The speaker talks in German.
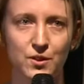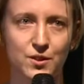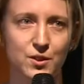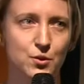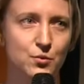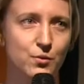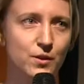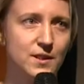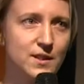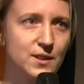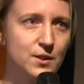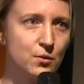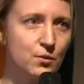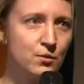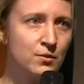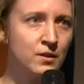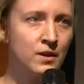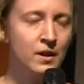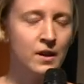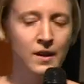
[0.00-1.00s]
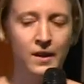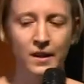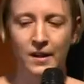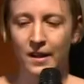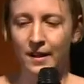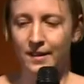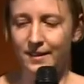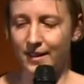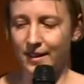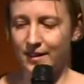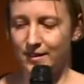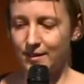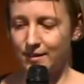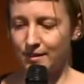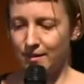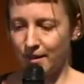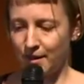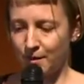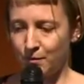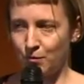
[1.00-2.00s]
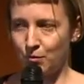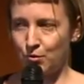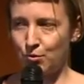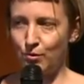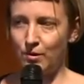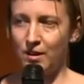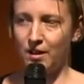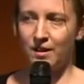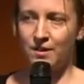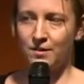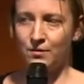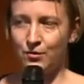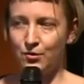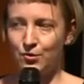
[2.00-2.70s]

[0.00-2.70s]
Situation, dass ähm, Schülerinnen und